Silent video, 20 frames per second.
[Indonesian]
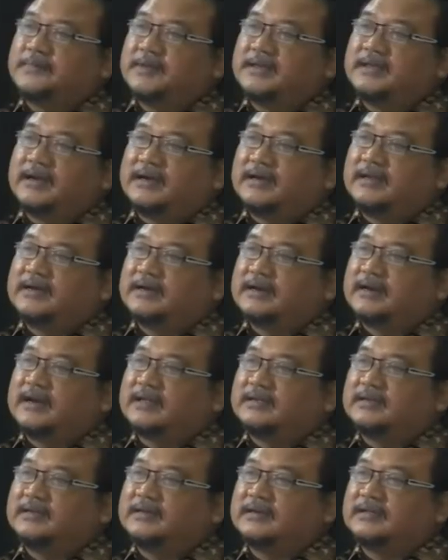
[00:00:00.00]
menjadi
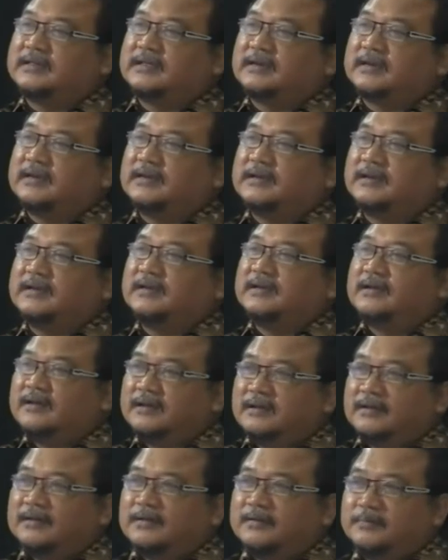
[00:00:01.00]
generasi ketika ini
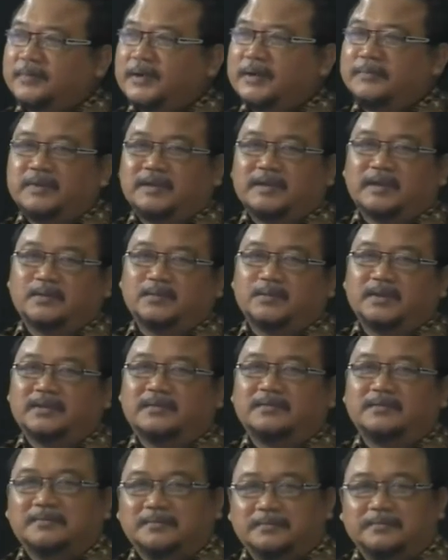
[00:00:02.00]
Pak minta duit,
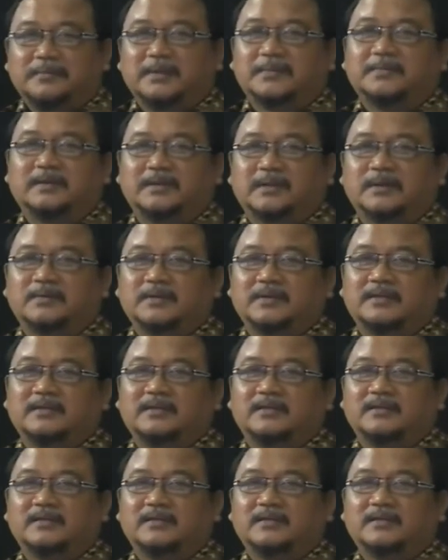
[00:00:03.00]
Mah minta duit,
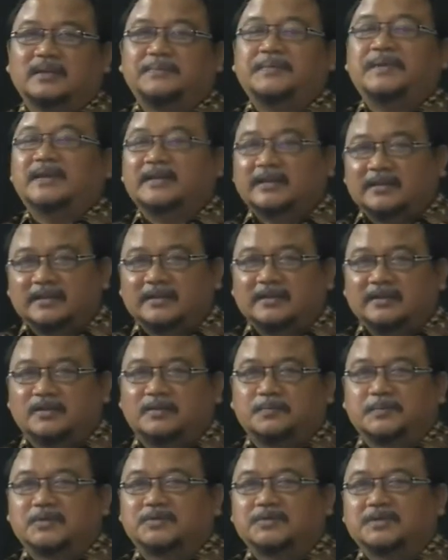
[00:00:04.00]
tapi
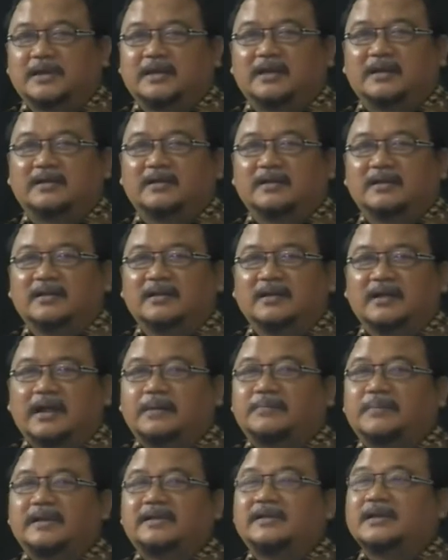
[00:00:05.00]
yo berusaha.
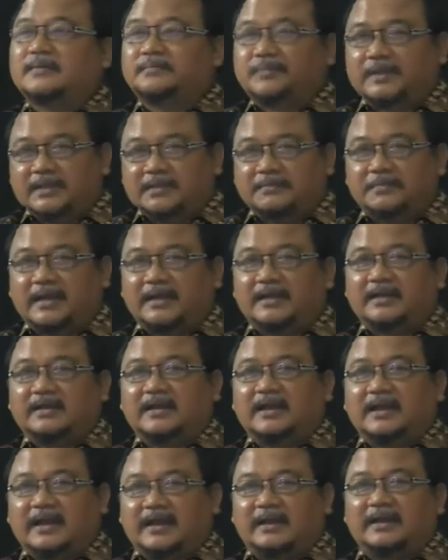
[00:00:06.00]
Apa aja yang penting
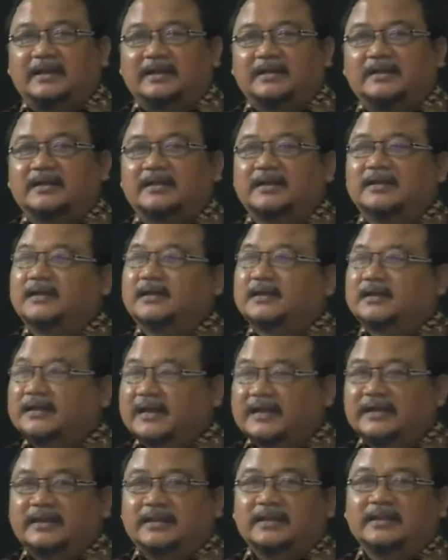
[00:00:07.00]
baik, halal
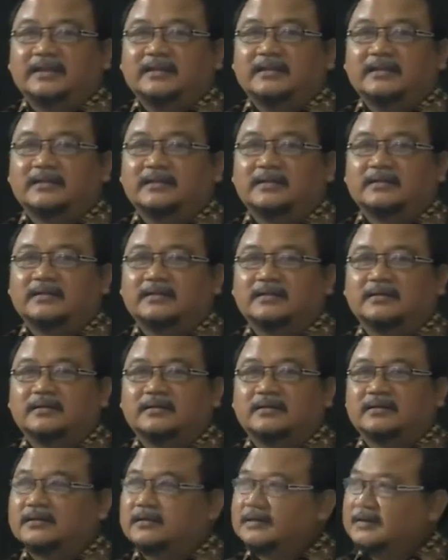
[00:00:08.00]
dan ini
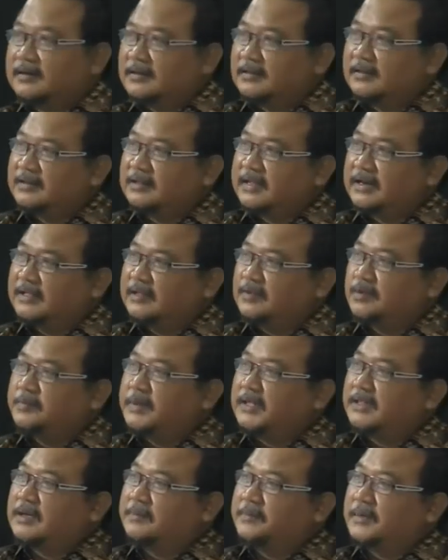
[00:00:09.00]
tadi itu
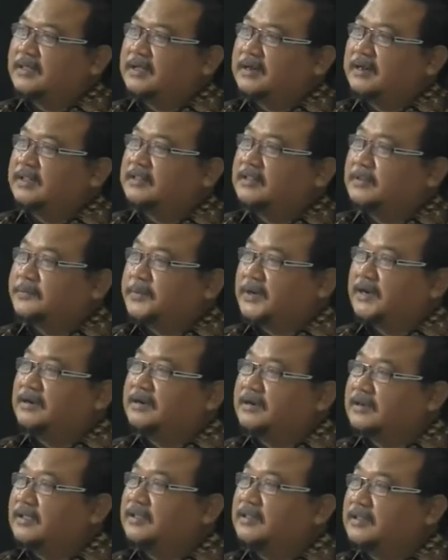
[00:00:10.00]
mental-mental
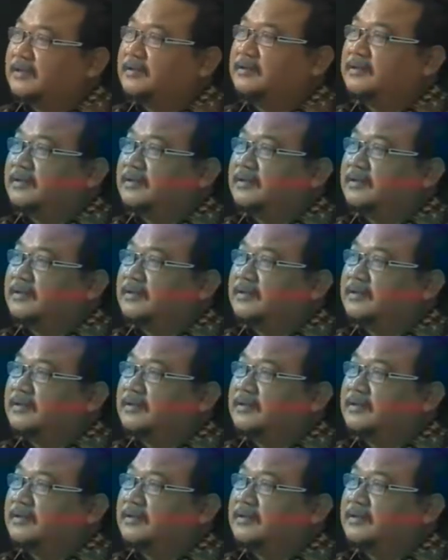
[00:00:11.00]
entrepreneurnya itu